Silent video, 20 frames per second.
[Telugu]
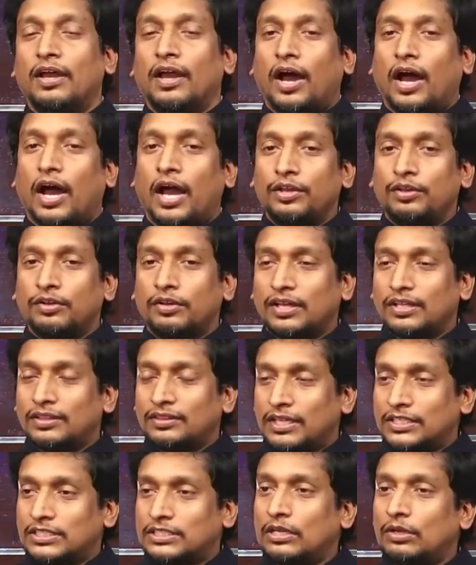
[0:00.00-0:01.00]
ఆ యొక్క
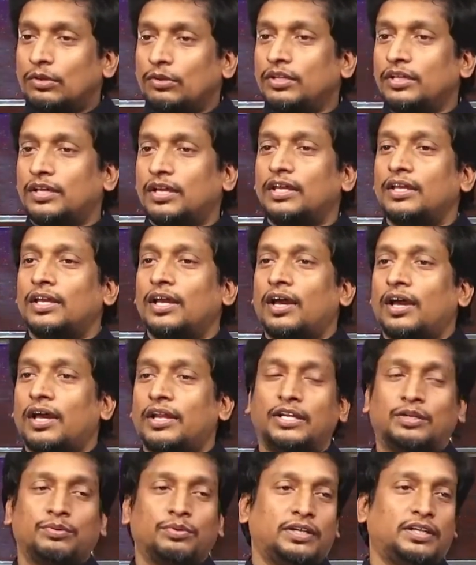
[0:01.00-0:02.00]
తెసలోనికయ
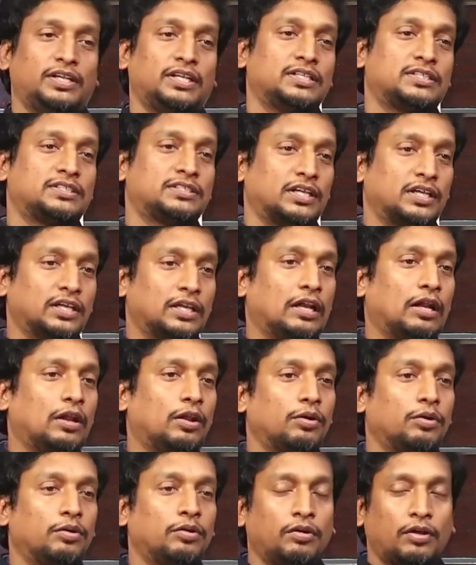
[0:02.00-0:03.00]
అనేటువంటి
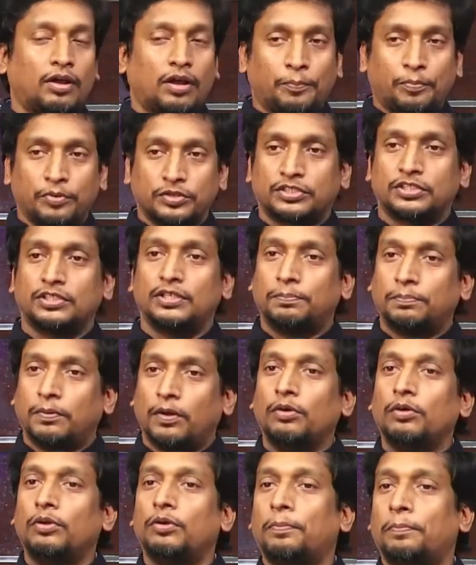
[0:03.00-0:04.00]
సంఘంలో అపోస్తున్న
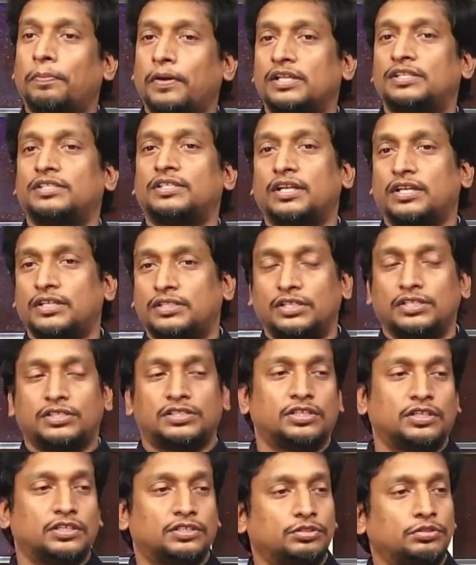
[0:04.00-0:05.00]
పౌలు పరిచర్య
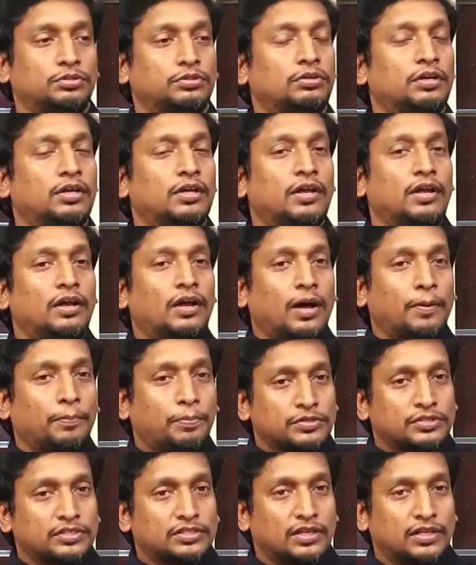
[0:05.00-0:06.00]
చేసినట్టు
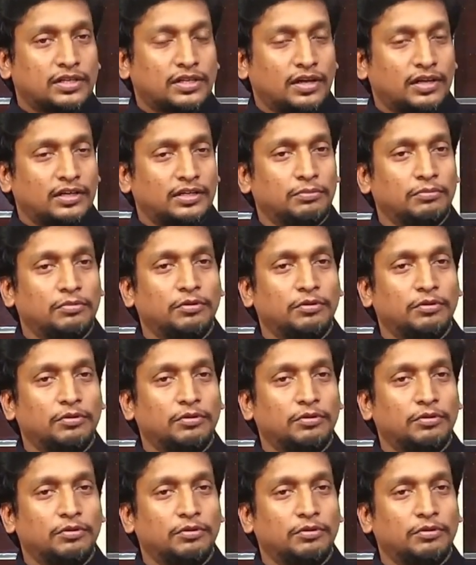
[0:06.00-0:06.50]
అపోస్తుల కార్యంలో